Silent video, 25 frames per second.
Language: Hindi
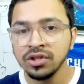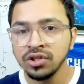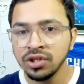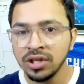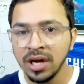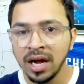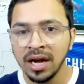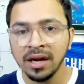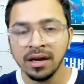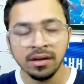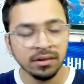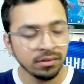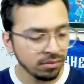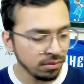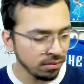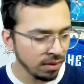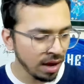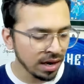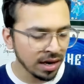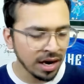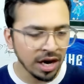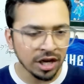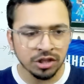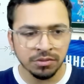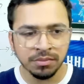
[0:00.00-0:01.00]
चांद
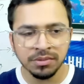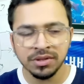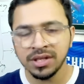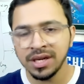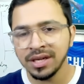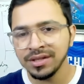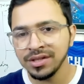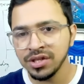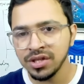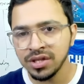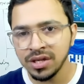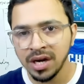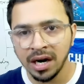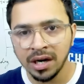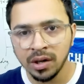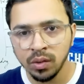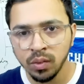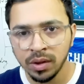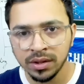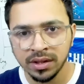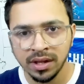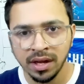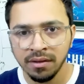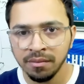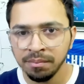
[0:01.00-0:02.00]
आकाश मिश्रा से स्टार्ट
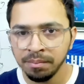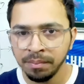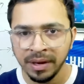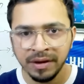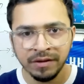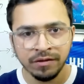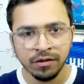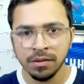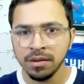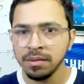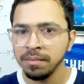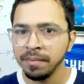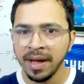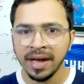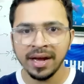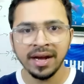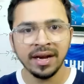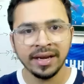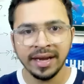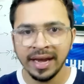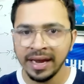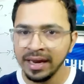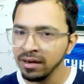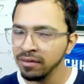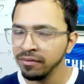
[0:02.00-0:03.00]
हुआ था प्ले फ्रॉम द बैक
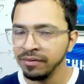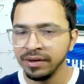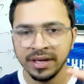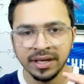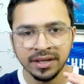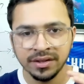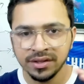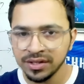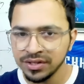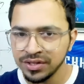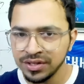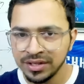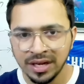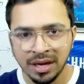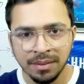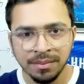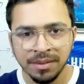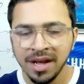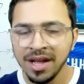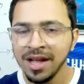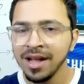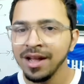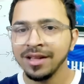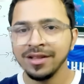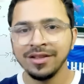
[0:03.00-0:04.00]
अगेन वी डिड द सेम
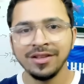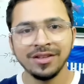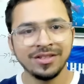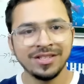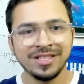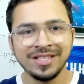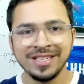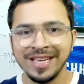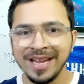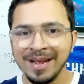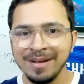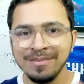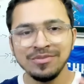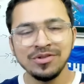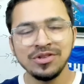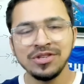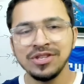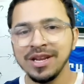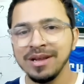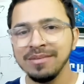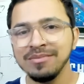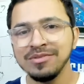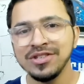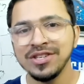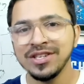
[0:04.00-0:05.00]
द सेम
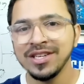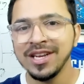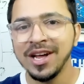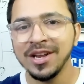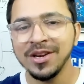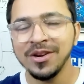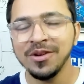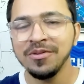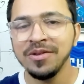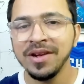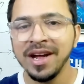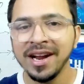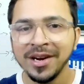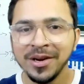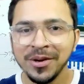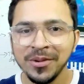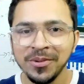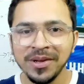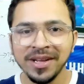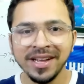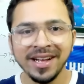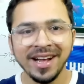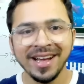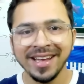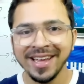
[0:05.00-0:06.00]
सेम सिनारियो वी आर
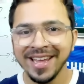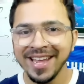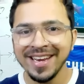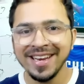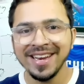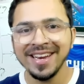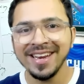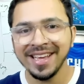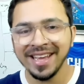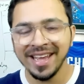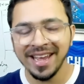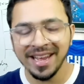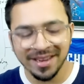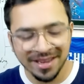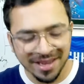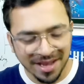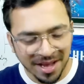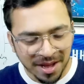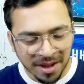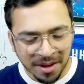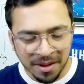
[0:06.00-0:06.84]
डूइंग अगेन एंड अगेन